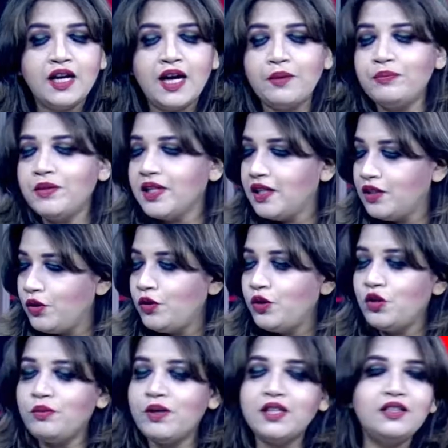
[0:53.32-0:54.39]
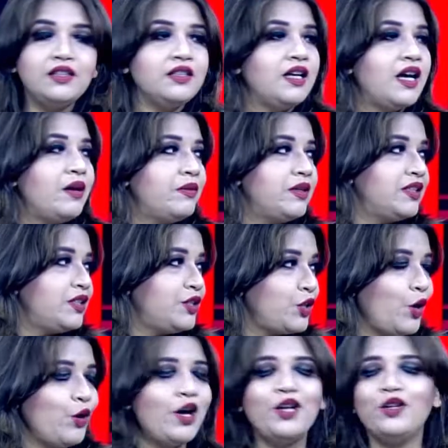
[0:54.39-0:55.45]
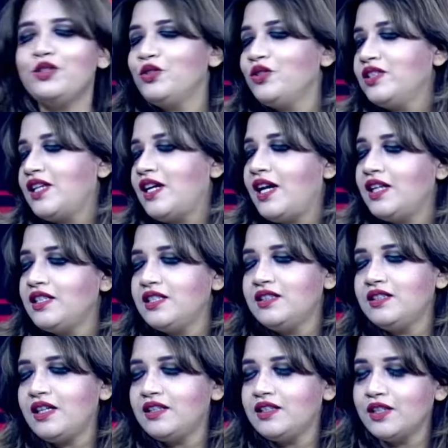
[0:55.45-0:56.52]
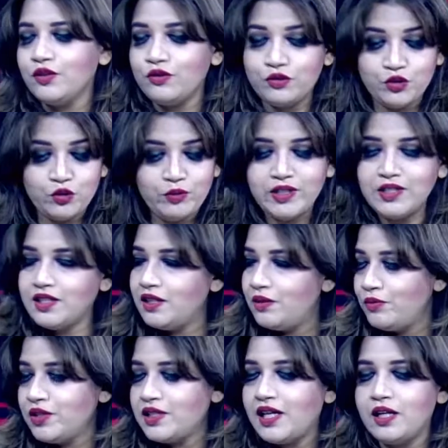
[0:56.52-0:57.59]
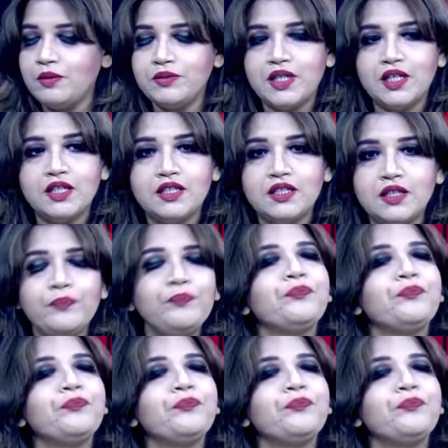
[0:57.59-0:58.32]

আপনাকে ধন্যবাদ আমাদের সহ আলোচক যারা আছেন তাদেরকেও শুভেচ্ছা এবং সালাম জানাচ্ছি